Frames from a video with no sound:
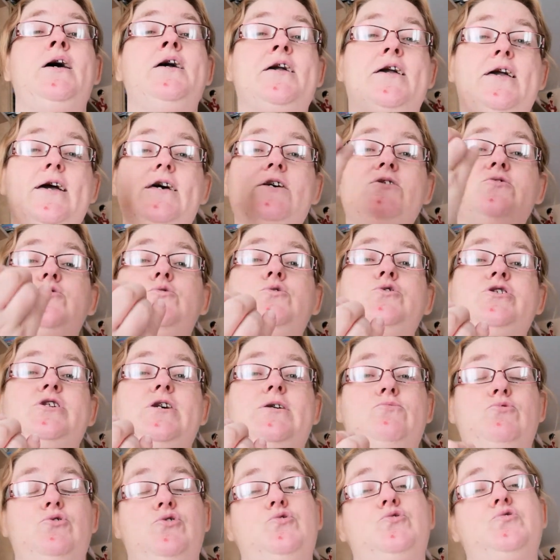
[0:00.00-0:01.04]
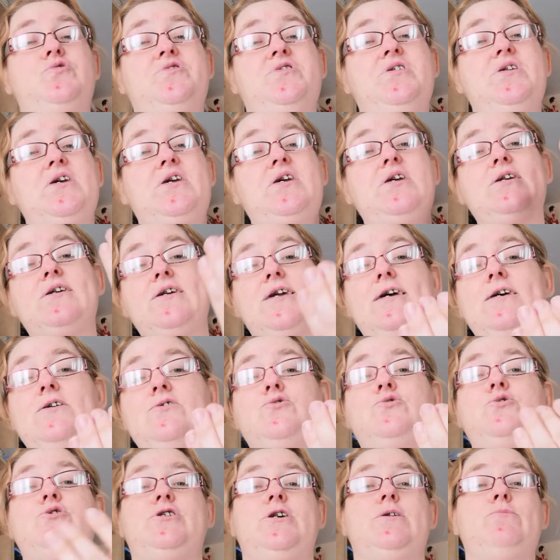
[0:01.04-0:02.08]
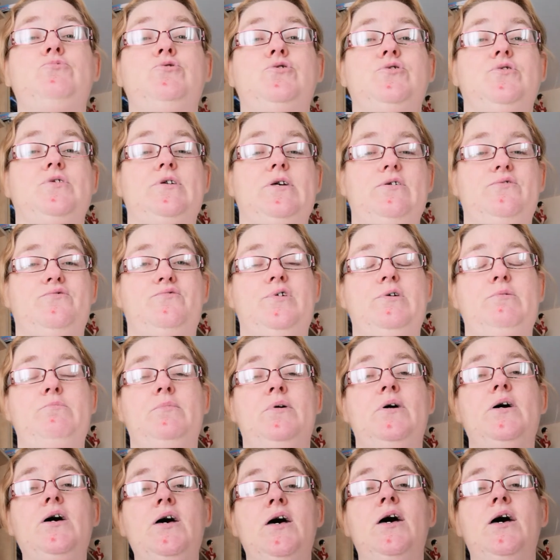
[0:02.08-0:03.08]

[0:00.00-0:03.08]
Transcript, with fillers: qu'est-ce que j'aime dans une série, qu'est-ce que j'aime dans un film,